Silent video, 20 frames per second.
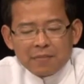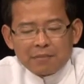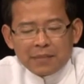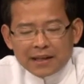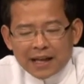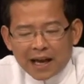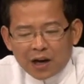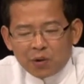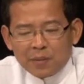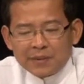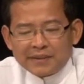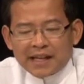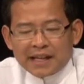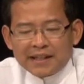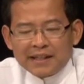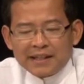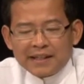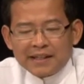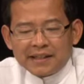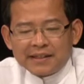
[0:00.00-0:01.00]
ปัญหารูปประสาท
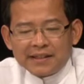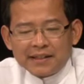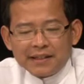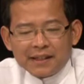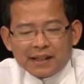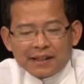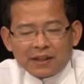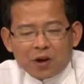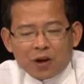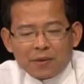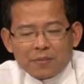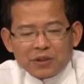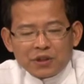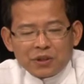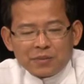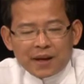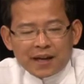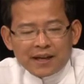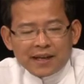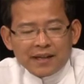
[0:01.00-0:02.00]
ที่เกิดขึ้นในตอนปัจ
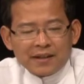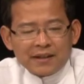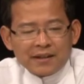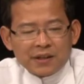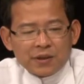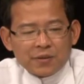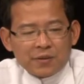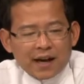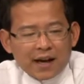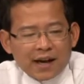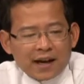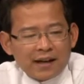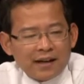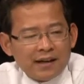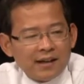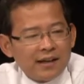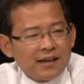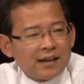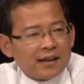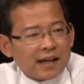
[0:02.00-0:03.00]
จุบันนี้ก็คือว่า
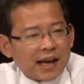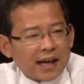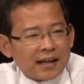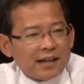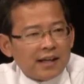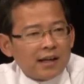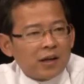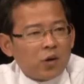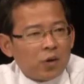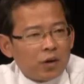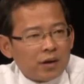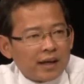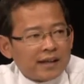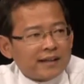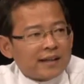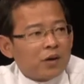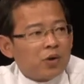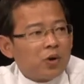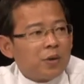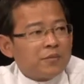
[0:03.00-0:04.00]
การที่คนใน
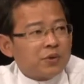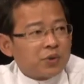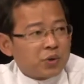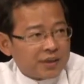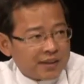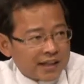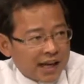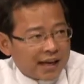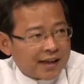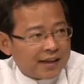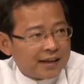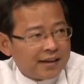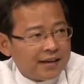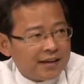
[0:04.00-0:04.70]
สังคมส่วนใหญ่